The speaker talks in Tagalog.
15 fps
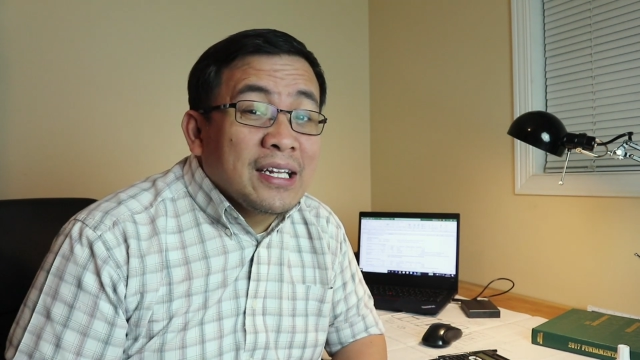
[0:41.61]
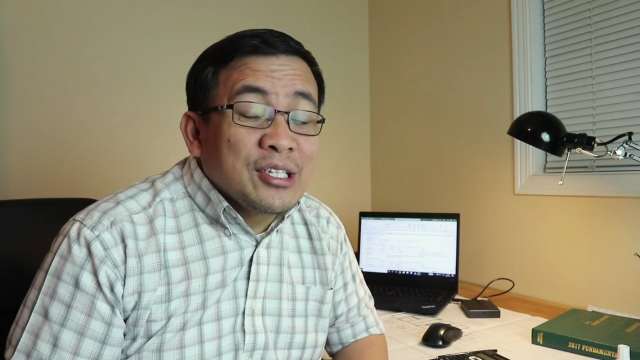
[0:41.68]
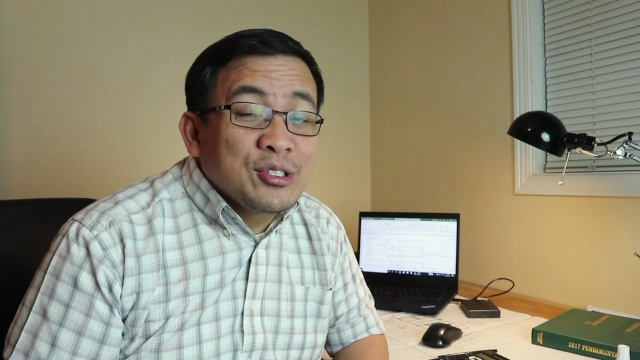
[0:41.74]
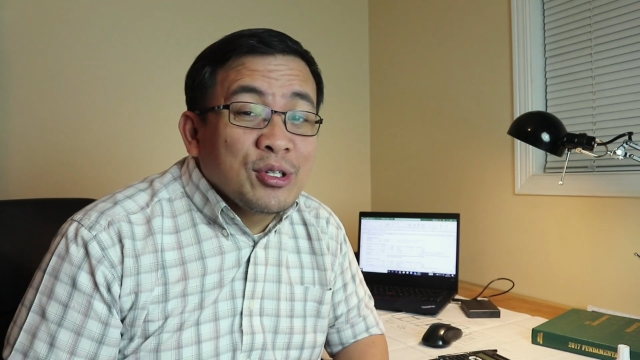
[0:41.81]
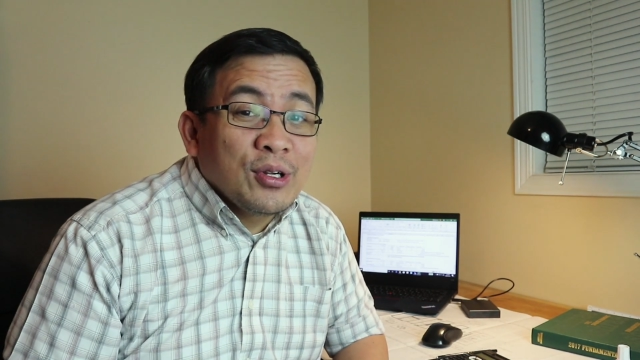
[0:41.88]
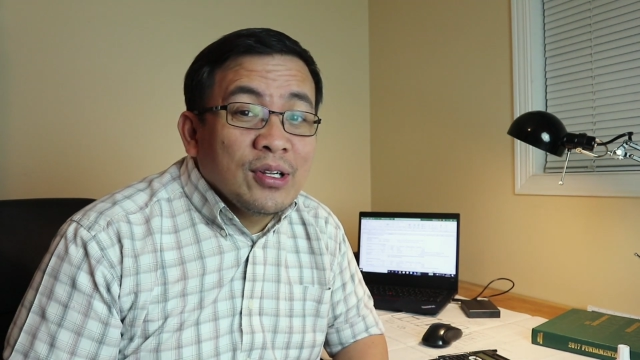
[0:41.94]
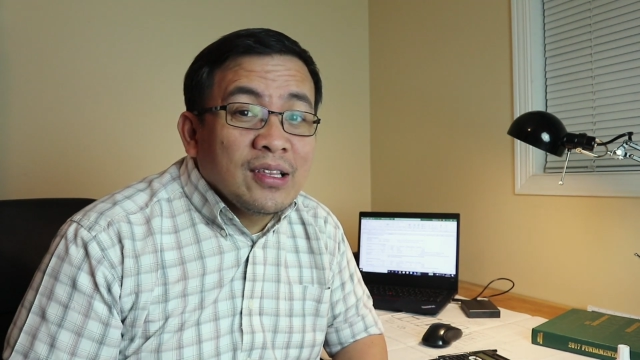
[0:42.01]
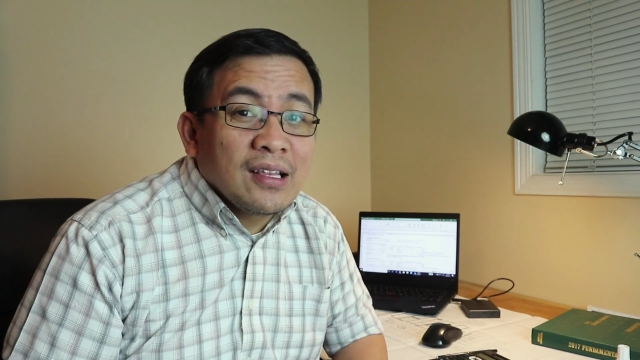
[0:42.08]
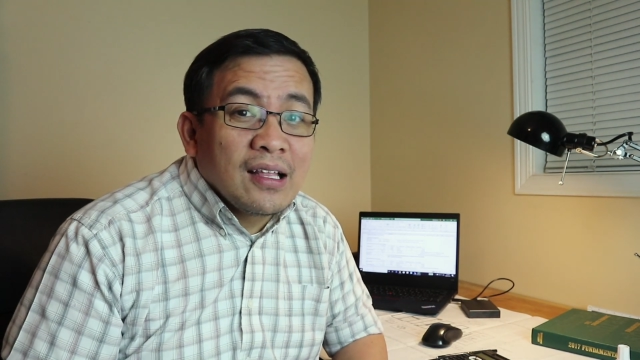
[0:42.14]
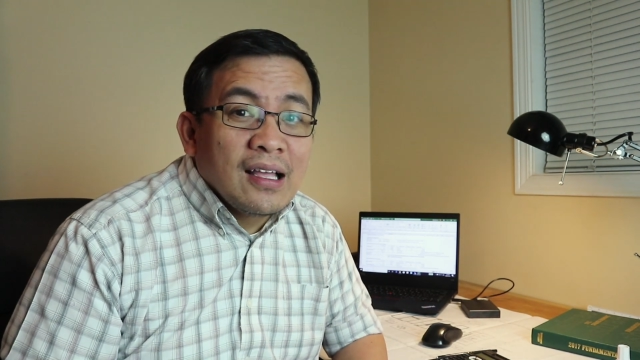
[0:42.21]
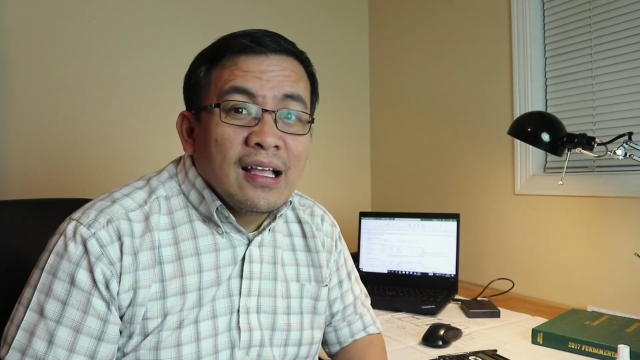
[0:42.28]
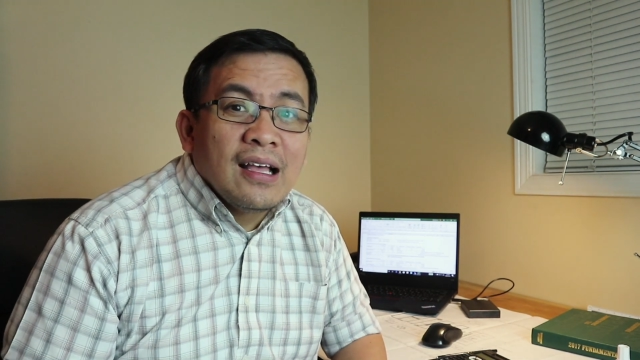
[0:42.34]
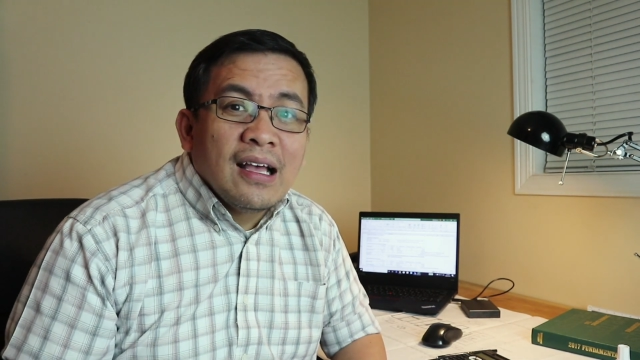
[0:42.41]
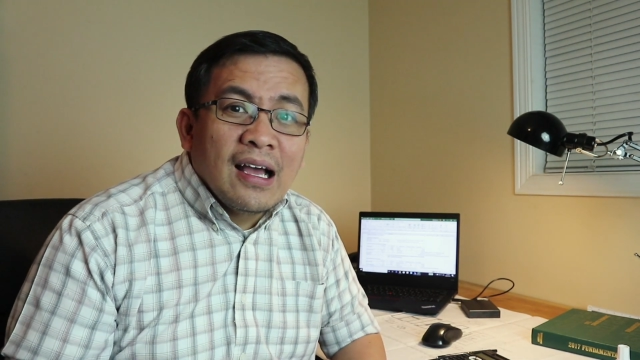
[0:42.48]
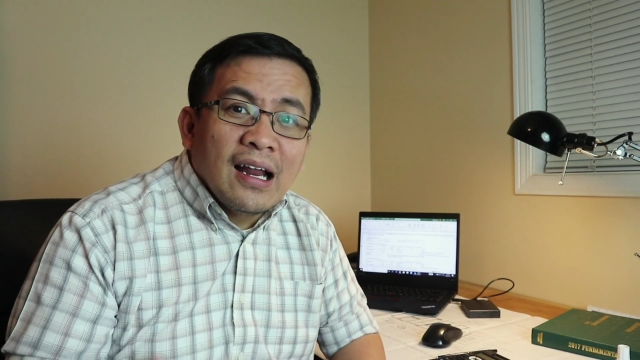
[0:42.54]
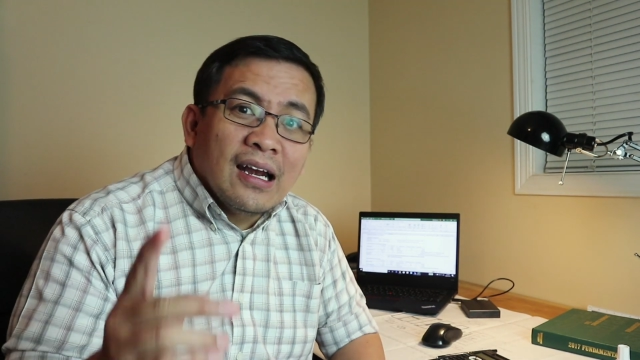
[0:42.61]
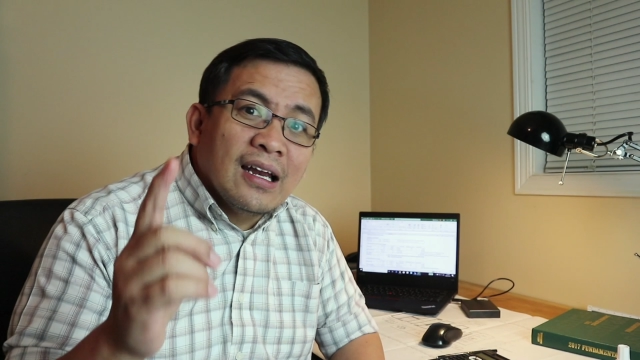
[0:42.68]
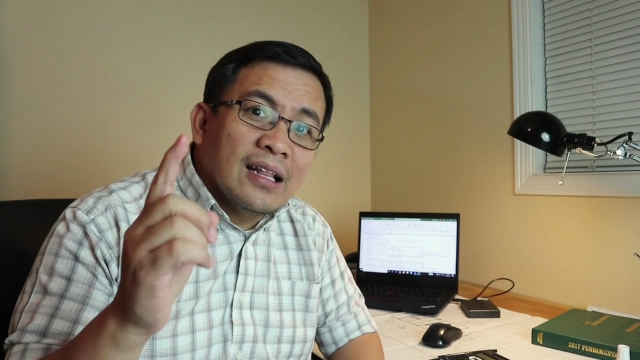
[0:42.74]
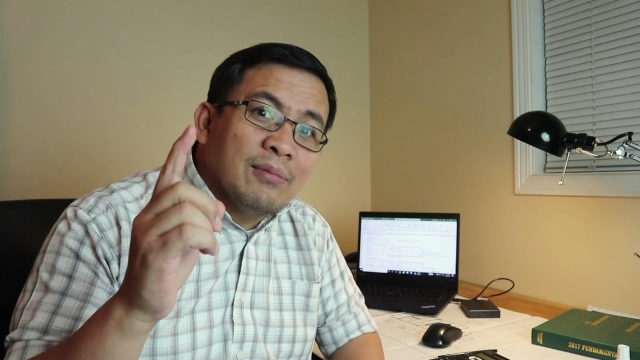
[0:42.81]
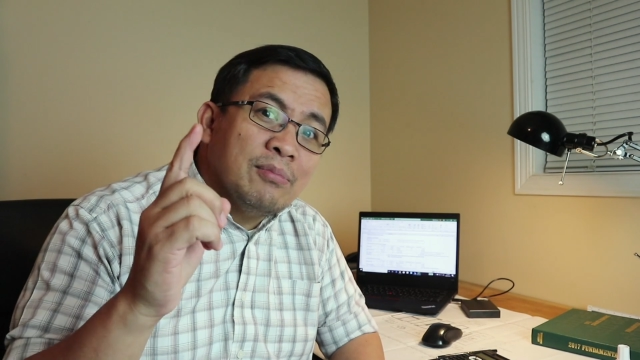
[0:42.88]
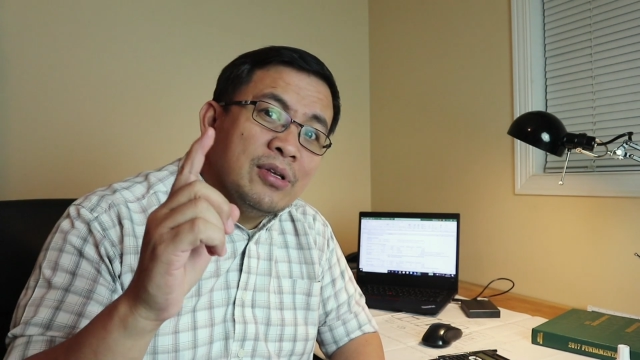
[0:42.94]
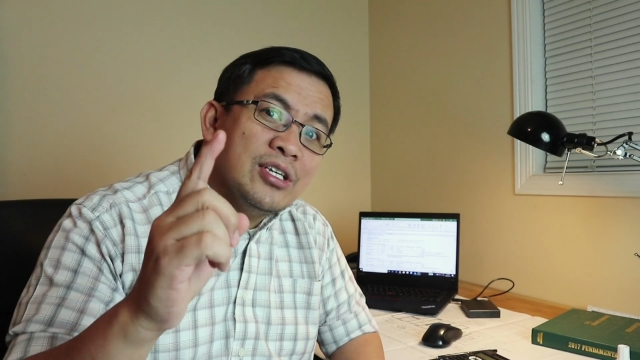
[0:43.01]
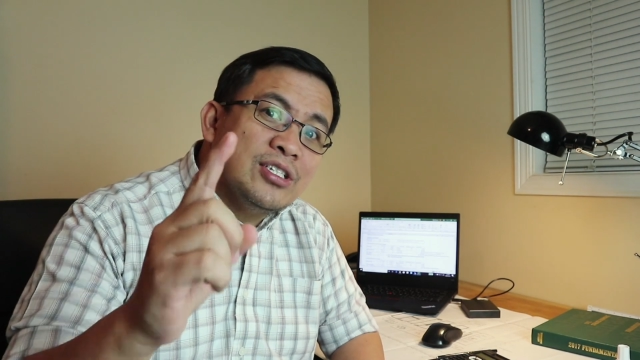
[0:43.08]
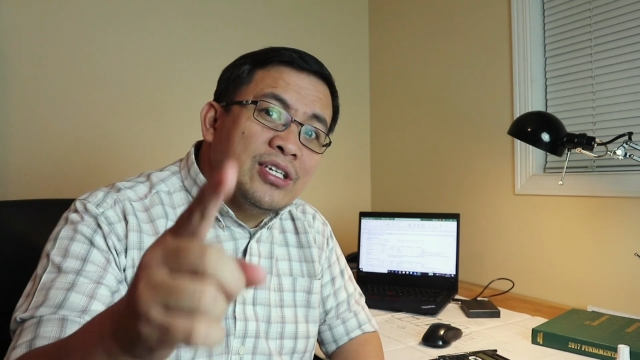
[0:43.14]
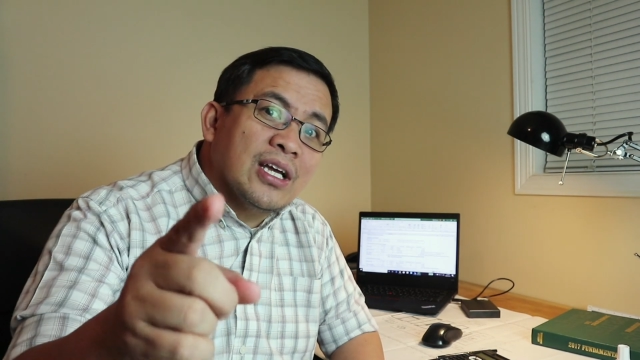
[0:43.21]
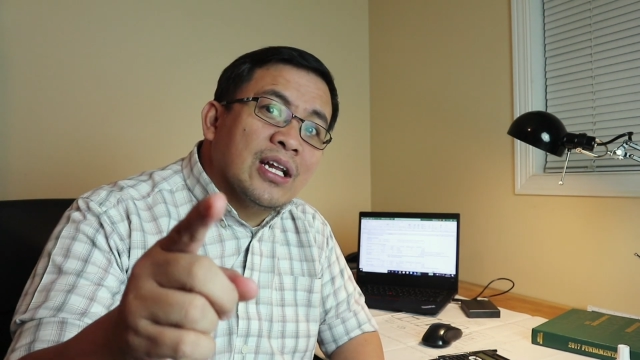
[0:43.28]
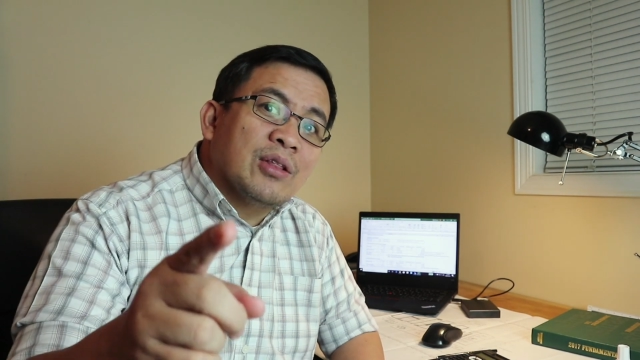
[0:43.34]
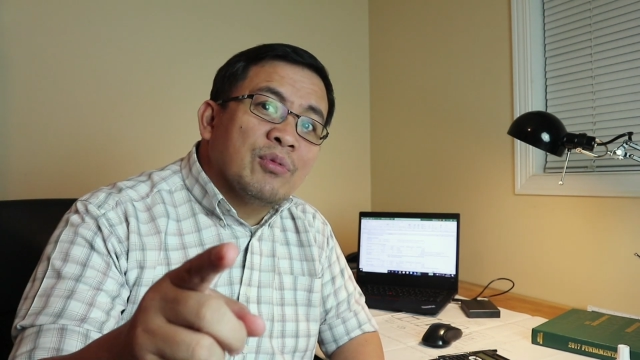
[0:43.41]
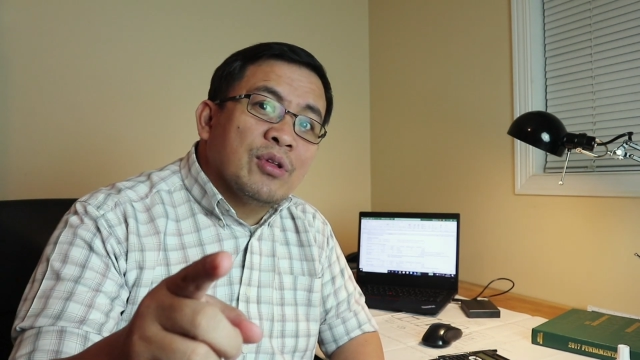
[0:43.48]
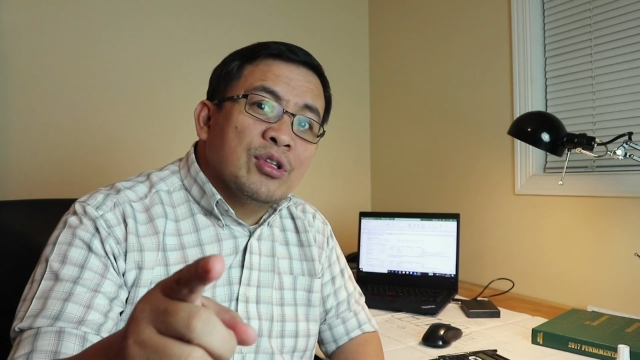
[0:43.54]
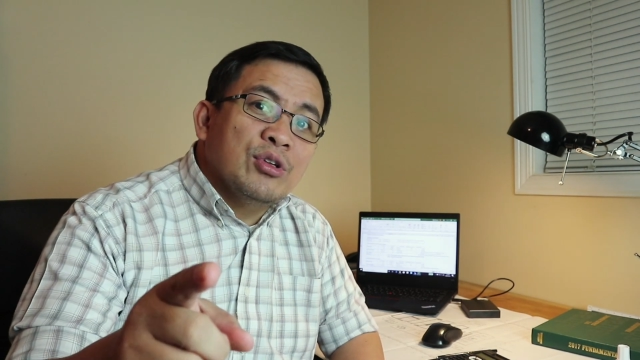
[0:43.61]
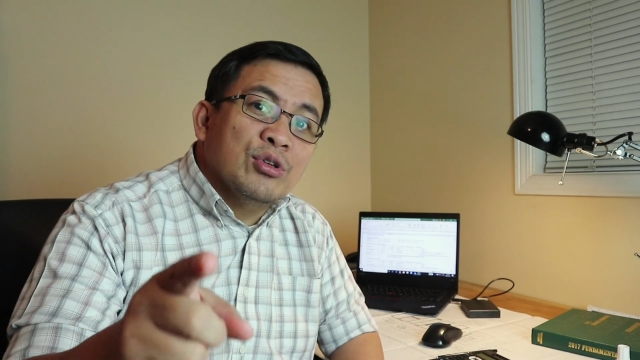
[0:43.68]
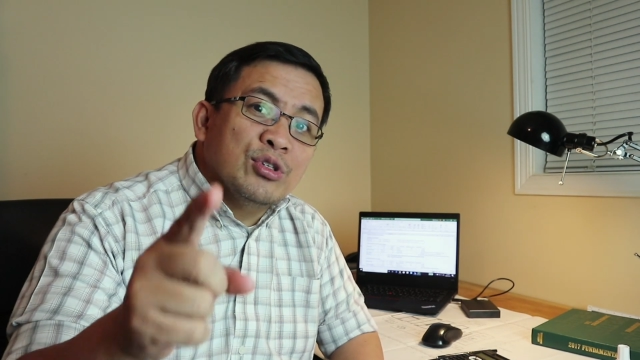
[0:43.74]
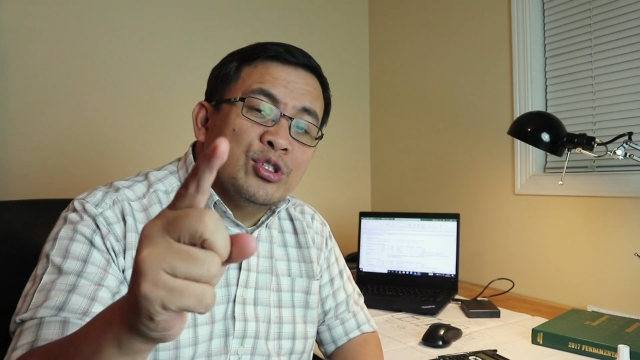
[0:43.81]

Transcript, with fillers: result, let me share it with you.